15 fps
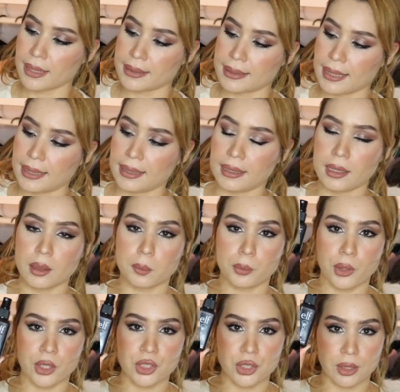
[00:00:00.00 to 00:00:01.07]
الديلي
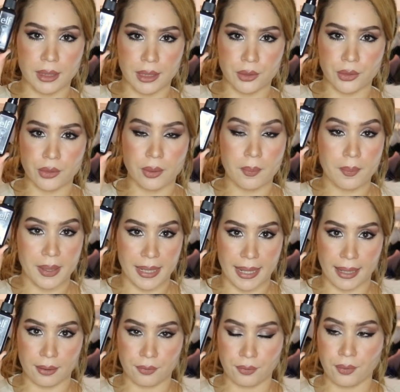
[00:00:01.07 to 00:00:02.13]
براش كلينر من
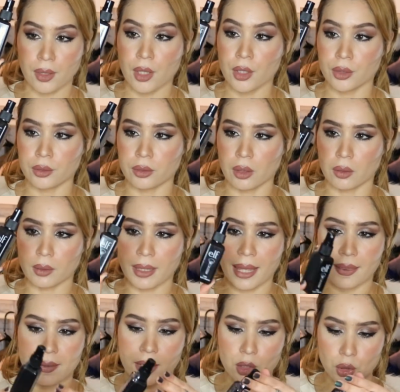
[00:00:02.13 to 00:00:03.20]
ألف دونك
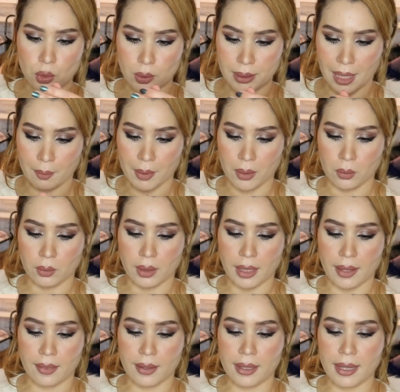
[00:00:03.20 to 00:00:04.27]
هذايا شنو تعمل
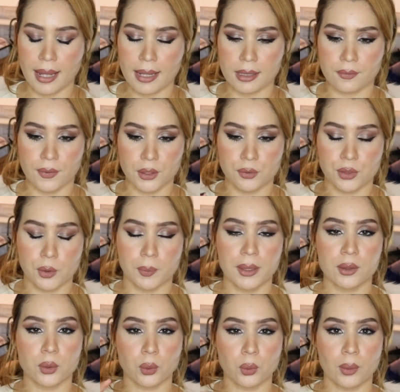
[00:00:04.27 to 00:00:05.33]
هذايا تفشفش
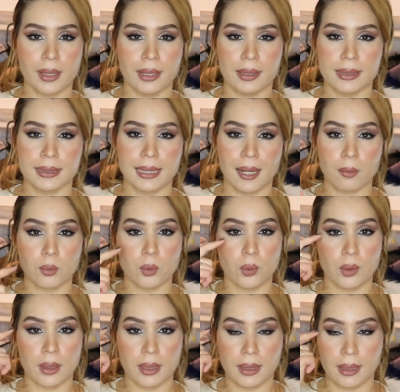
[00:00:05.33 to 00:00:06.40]
بيه سورتو ان
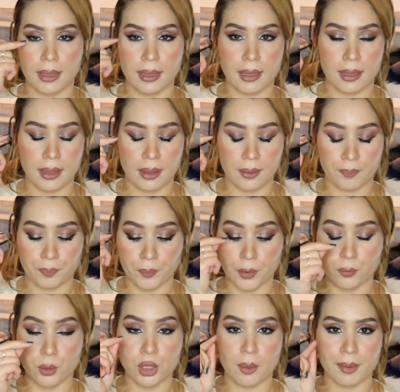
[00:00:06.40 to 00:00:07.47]
نستعملو
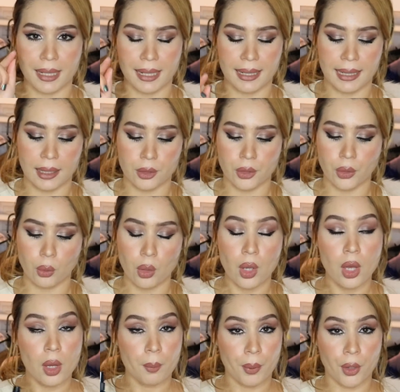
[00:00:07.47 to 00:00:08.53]
للفوشه نتاع لاينر
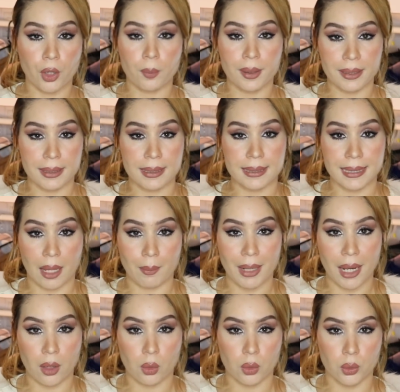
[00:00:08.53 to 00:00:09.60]
بحكم اني
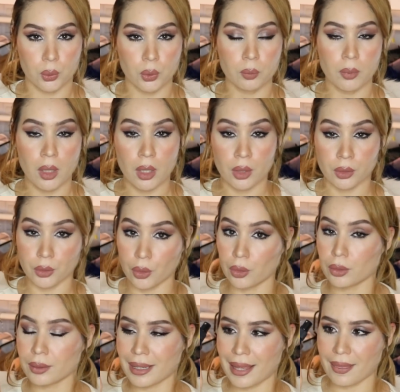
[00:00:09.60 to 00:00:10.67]
نستعملها كل يوم
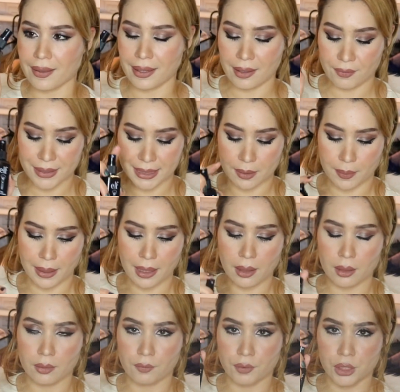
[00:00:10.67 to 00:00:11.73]
دونك هذايا في الصباح
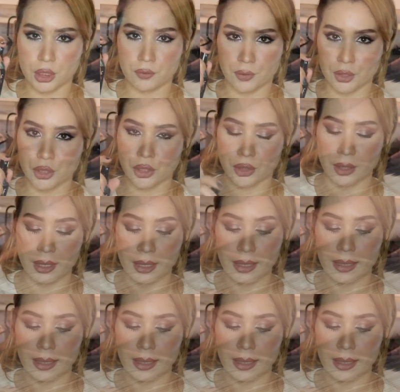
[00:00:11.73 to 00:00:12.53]
فشفش